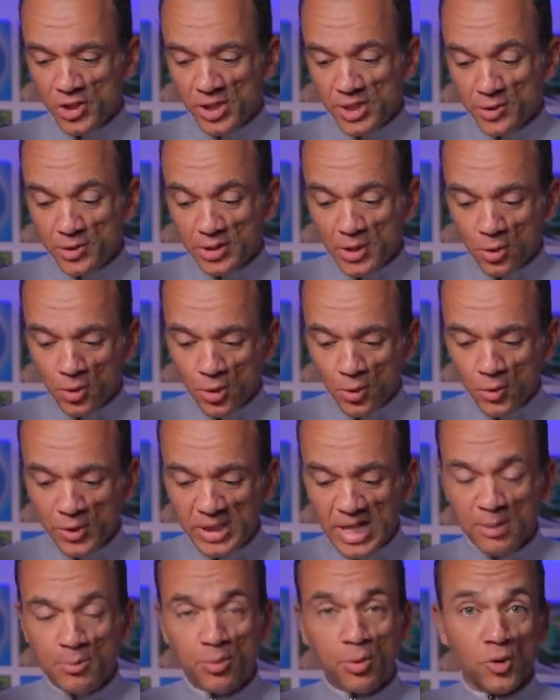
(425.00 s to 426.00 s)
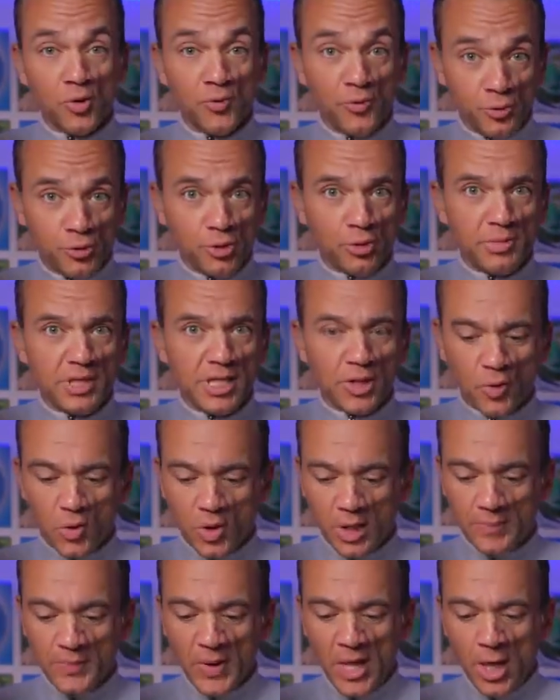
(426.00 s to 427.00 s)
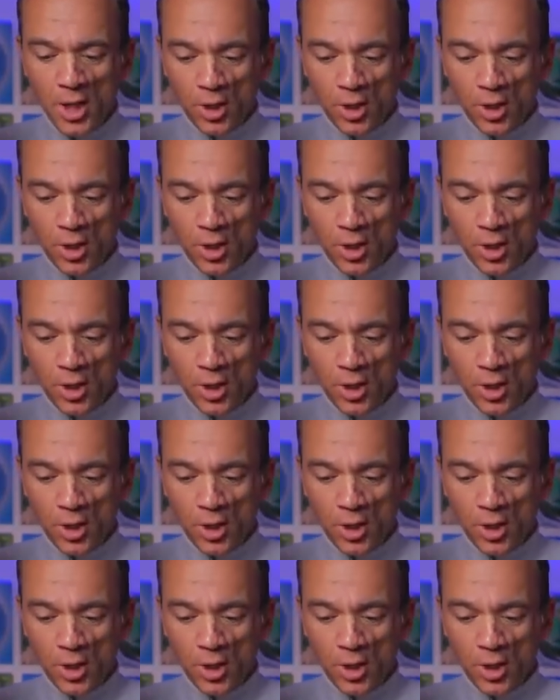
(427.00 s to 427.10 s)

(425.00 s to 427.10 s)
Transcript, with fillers: acheté, ce sera encore le cas pour le futur Mini 3